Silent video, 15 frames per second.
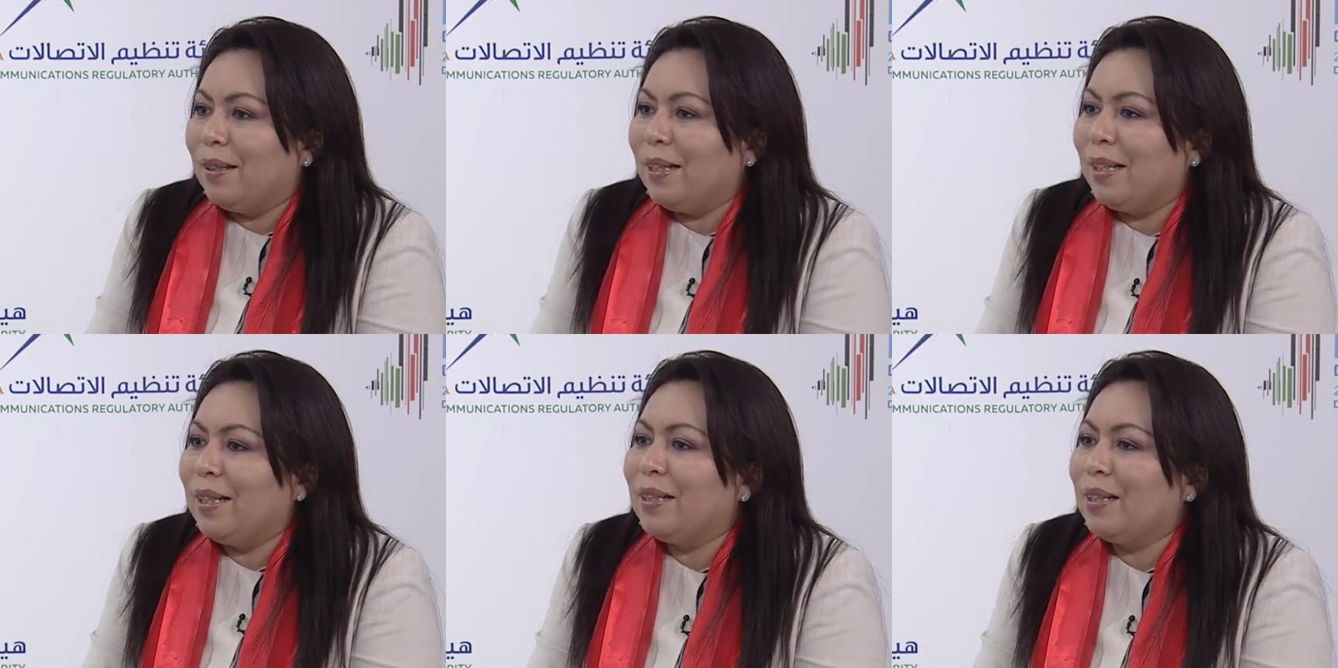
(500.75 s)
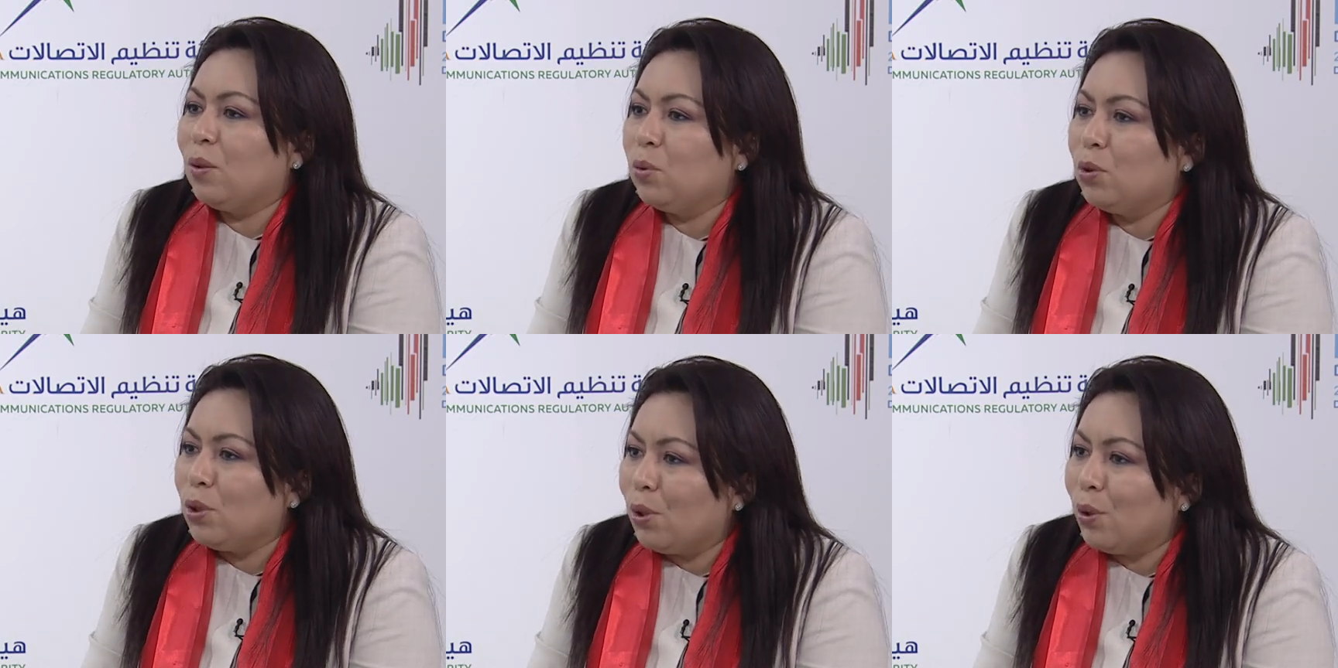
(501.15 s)
en la
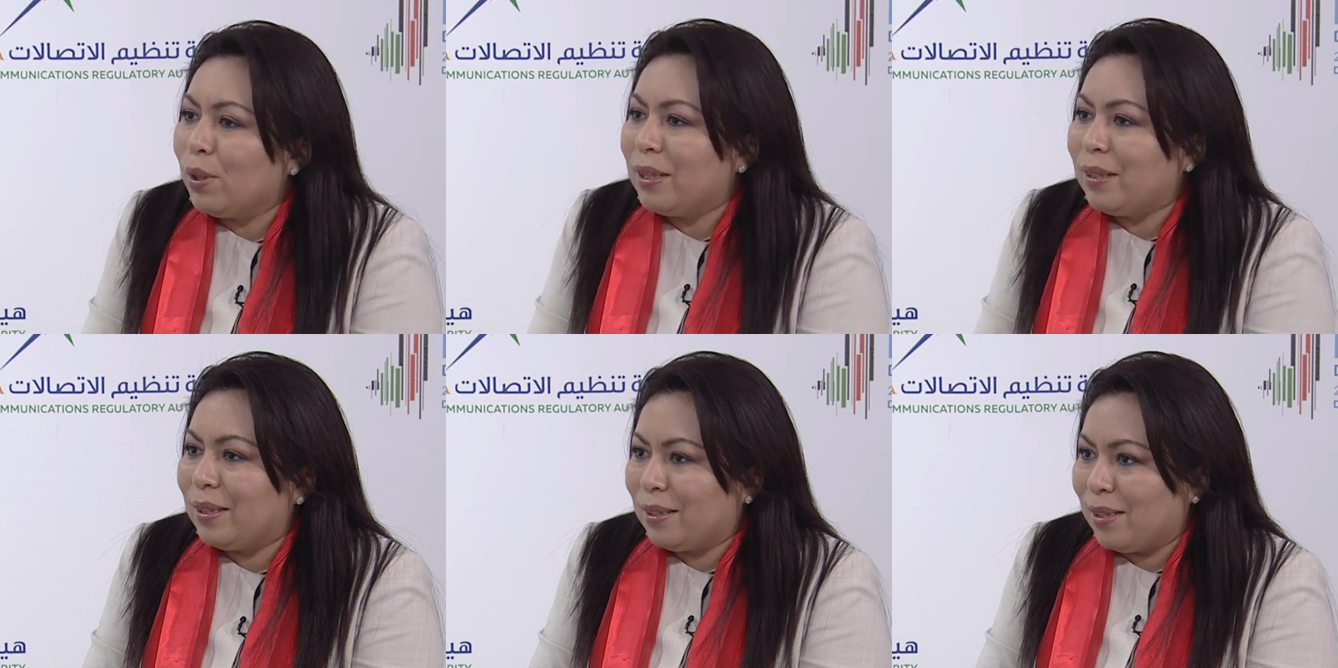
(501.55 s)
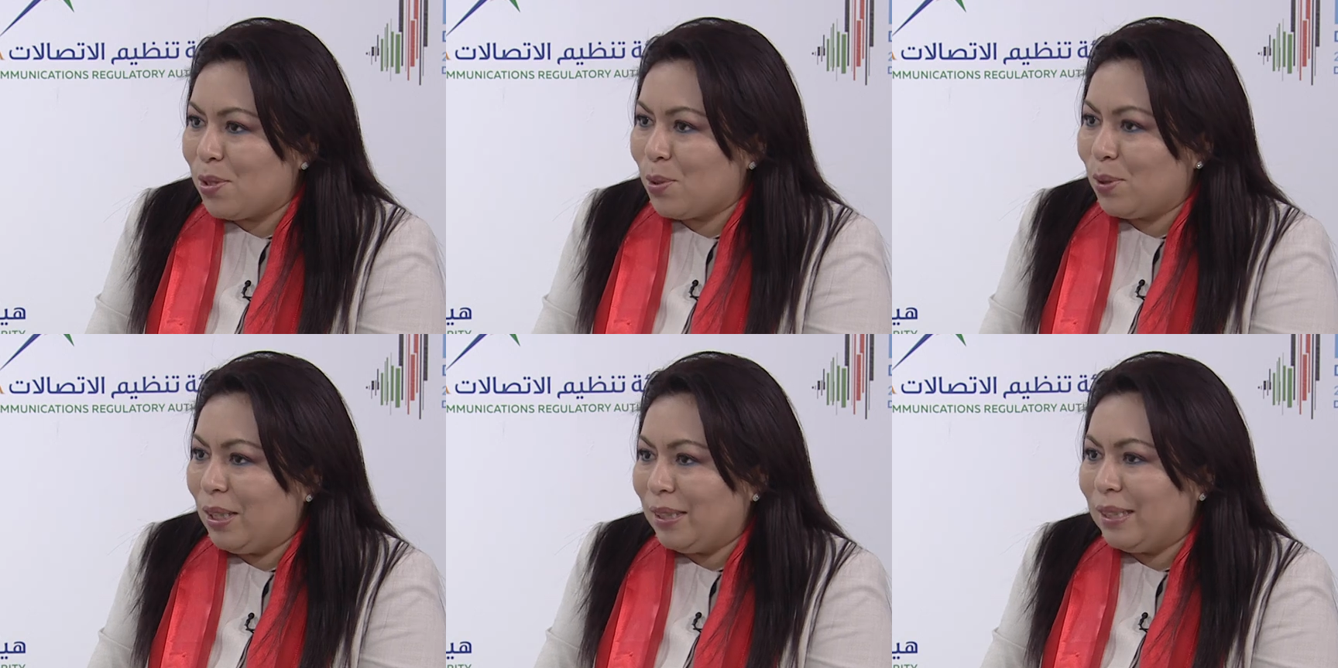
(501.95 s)
Unión
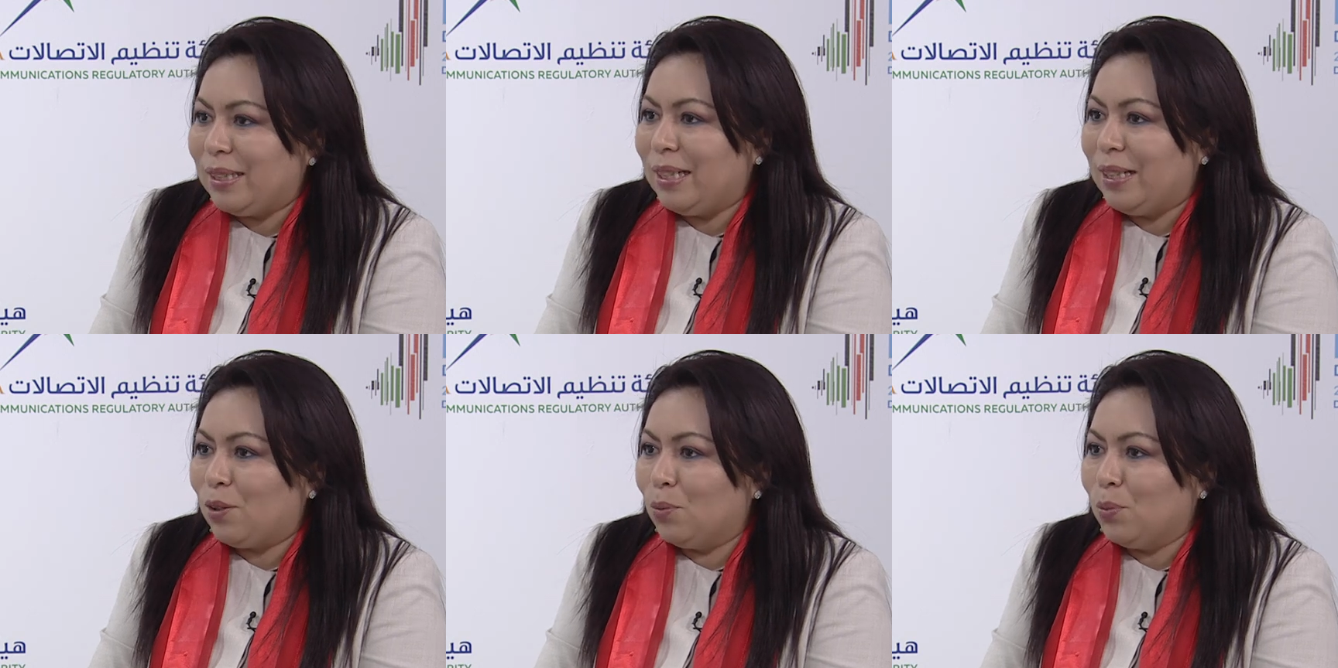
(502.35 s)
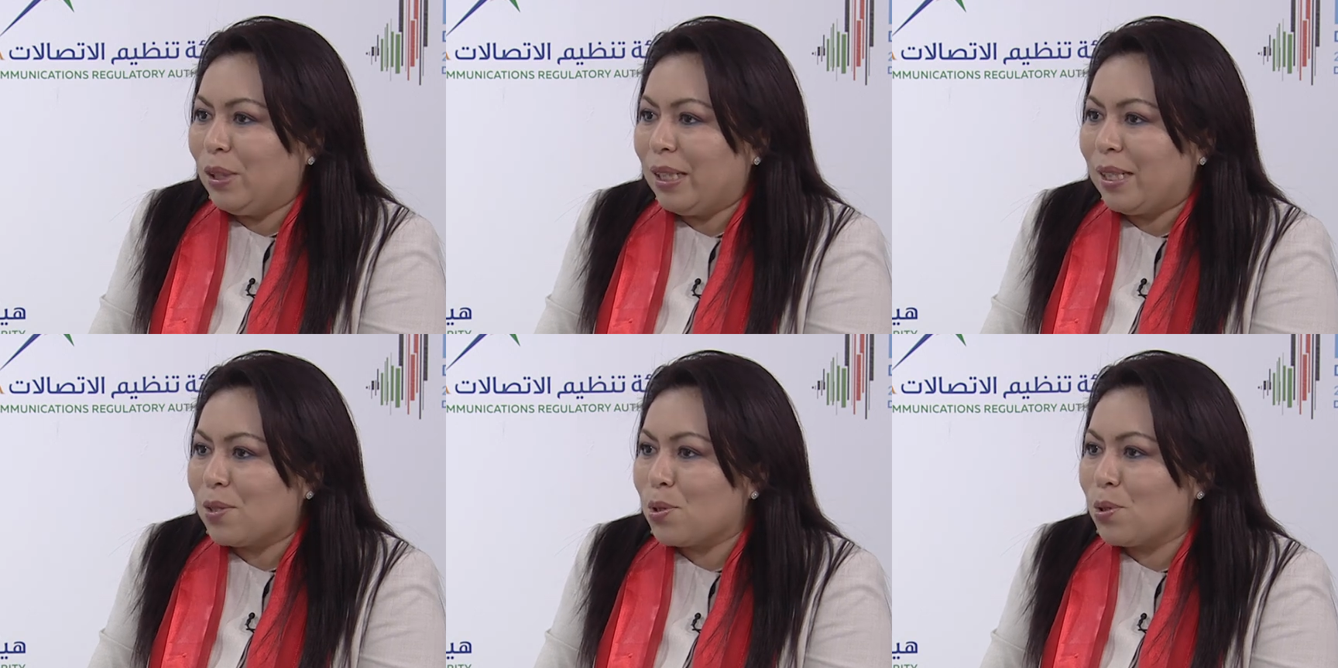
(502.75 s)
Internacional de
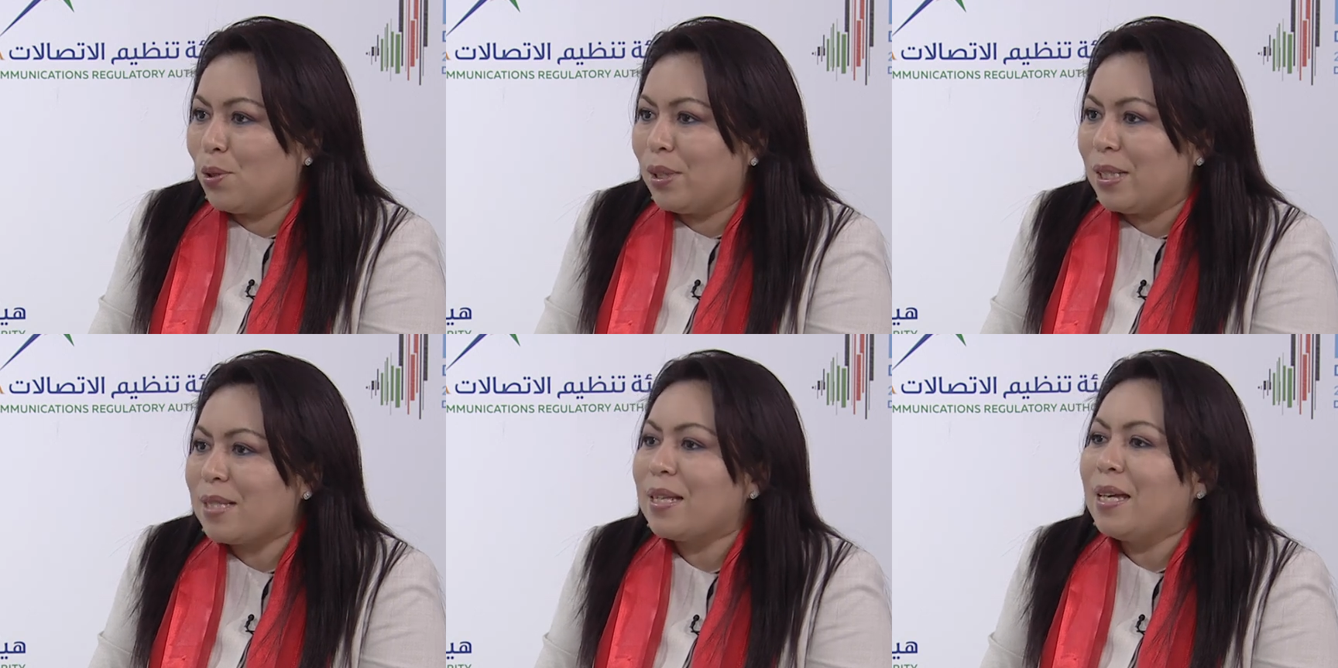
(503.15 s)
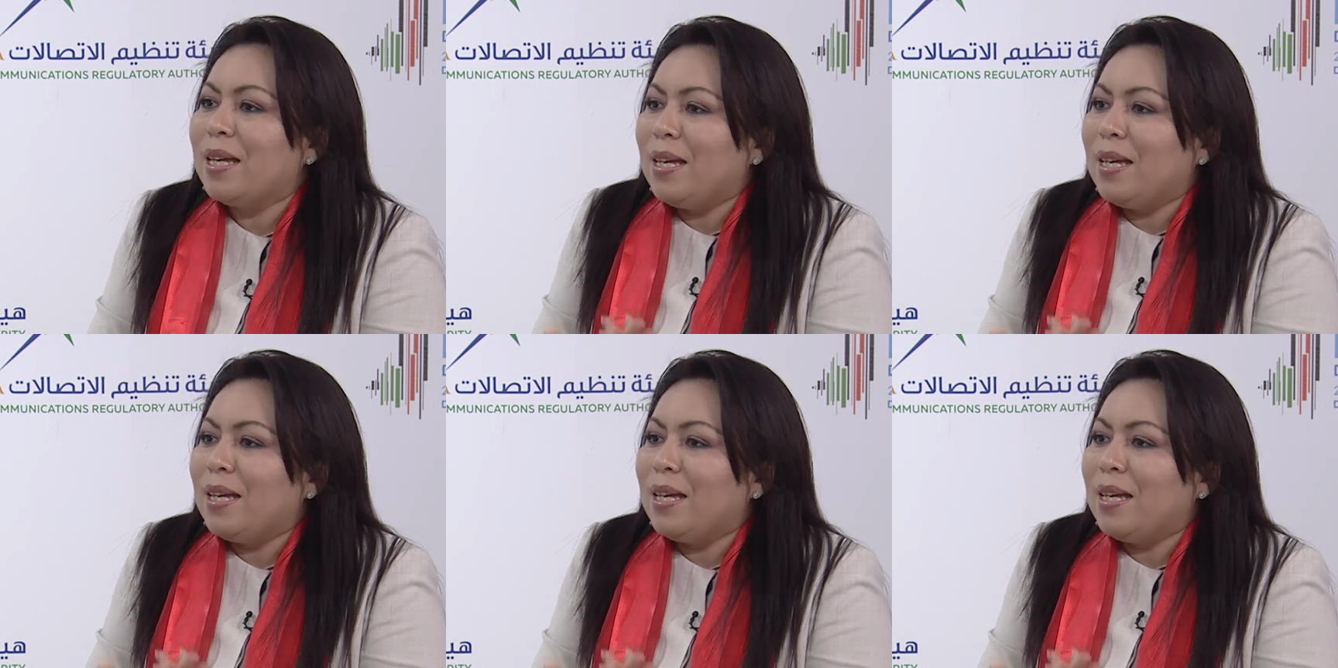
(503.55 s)
Telecomunicaciones